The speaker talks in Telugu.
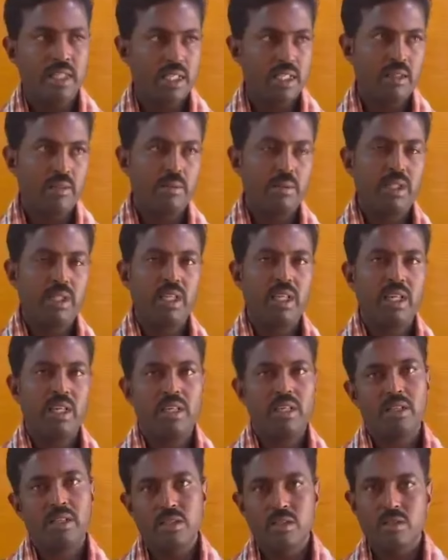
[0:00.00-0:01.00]
కాకపోతే
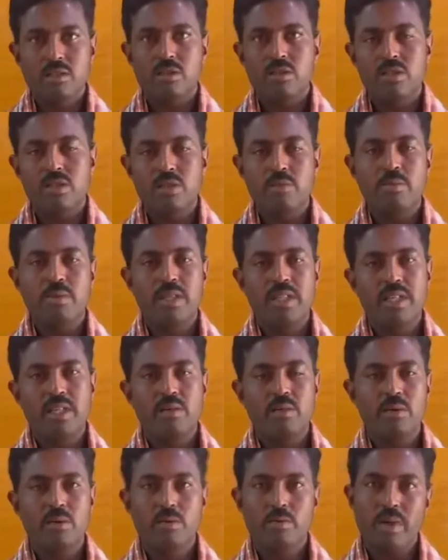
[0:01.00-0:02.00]
కొంచెం ఇబ్బందులు
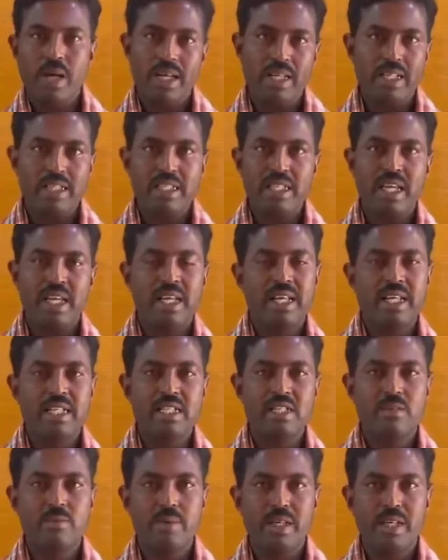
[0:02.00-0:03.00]
అక్కడ చాలా
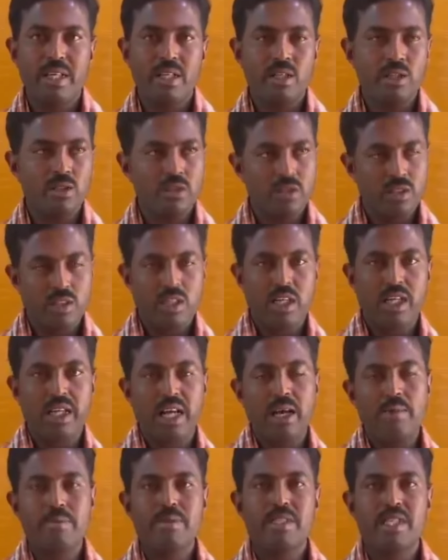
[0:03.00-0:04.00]
కష్టపడ్డాను ఇక్కడ
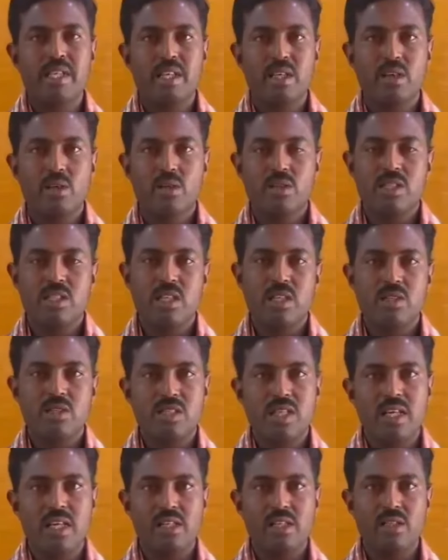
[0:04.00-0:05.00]
ఆఫీస్ దగ్గరకు వచ్చాను
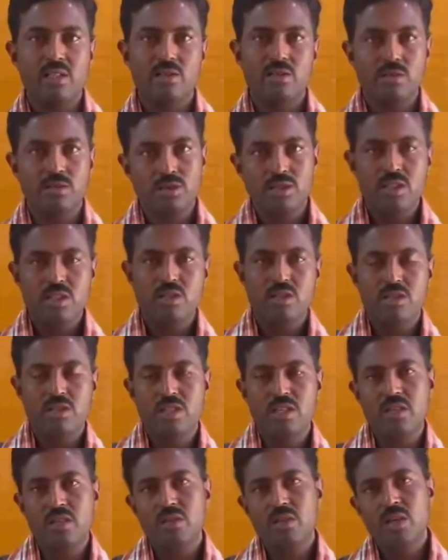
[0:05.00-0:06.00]
సార్ వాళ్ళు
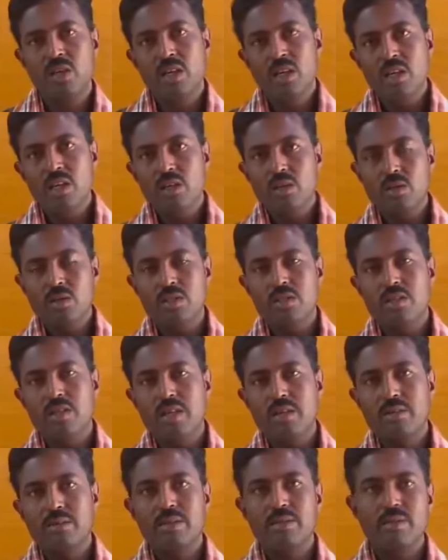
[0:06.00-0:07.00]
తీసుకొచ్చారు కొంచెం
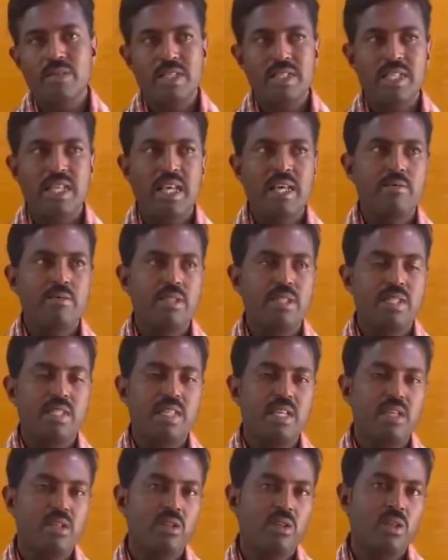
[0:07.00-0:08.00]
కాబట్టి వాళ్ళు సాయం
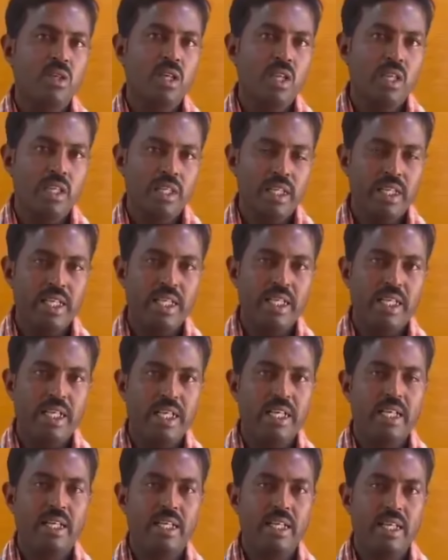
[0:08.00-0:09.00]
చేశారు నేను ఇక్కడ
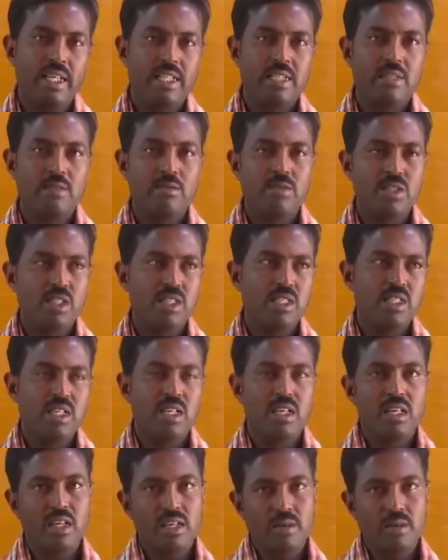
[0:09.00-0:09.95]
కష్టం చేసి